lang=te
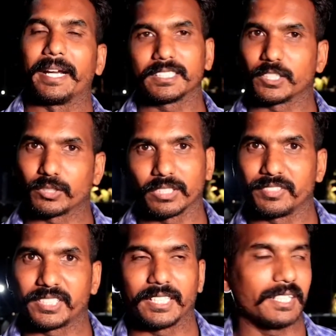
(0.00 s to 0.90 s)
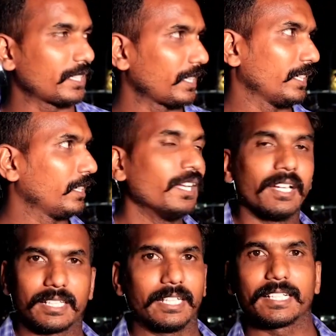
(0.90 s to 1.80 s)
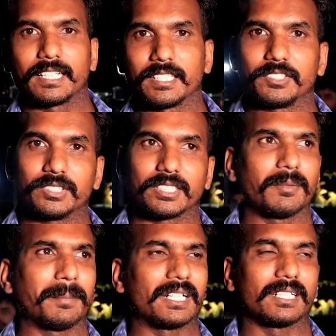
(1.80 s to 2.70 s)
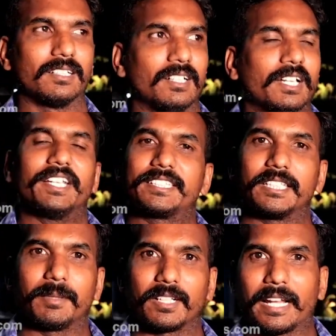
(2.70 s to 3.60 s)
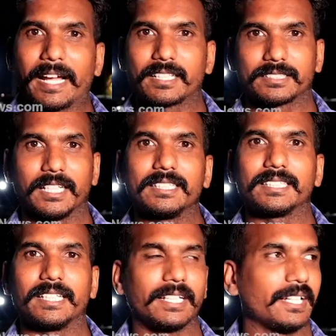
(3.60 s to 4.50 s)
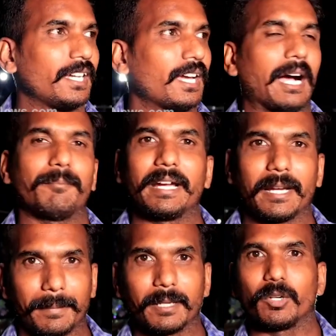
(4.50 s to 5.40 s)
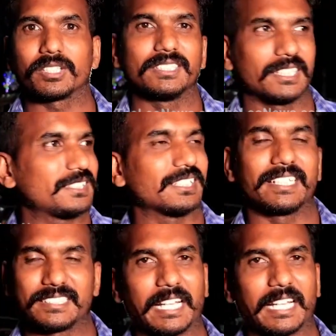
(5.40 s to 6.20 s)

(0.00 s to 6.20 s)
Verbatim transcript: బయట జరుగుతున్న విషయాన్ని క్లియర్ క్లియర్ కట్గా చూపించాడు బట్ ఈ సినిమాలో నాకు తెలిసి అమ్మాయి అబ్బాయిని మోసం చేసిందని